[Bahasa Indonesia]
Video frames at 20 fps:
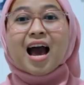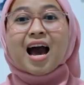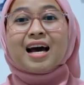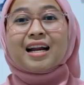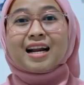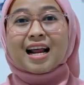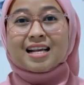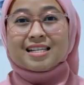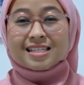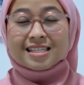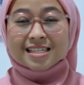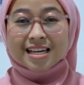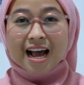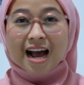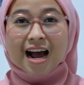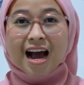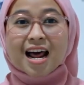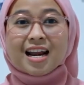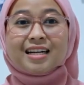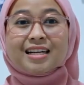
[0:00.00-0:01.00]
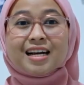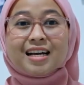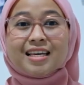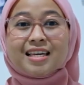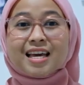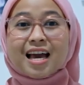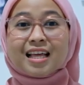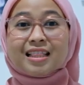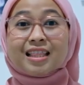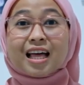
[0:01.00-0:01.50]
rancangan
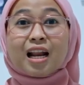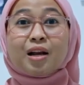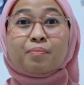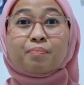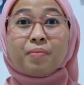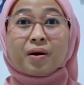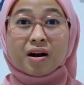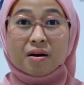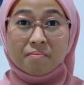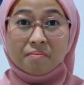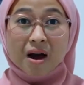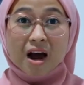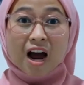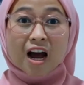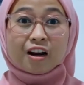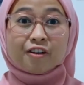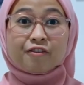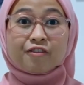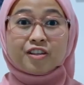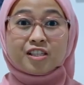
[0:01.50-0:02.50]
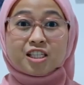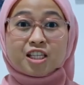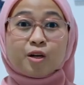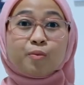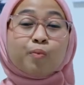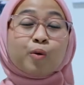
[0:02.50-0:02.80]
kegiatan pengembangan fisik